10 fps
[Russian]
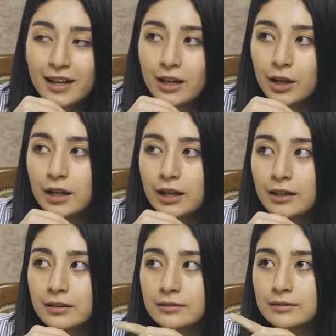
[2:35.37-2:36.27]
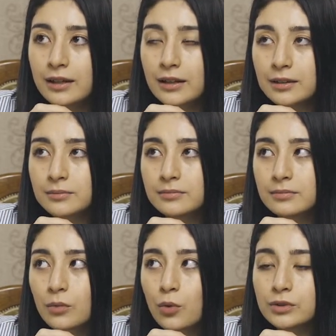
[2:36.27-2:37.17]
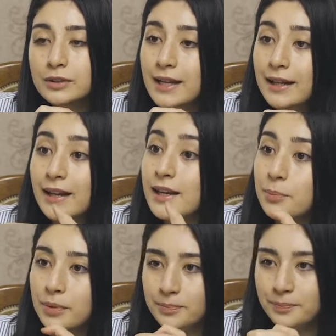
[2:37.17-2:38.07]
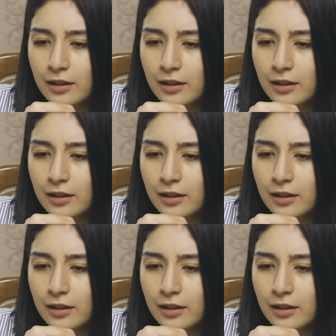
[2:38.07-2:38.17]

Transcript: и на этом могут снять клип.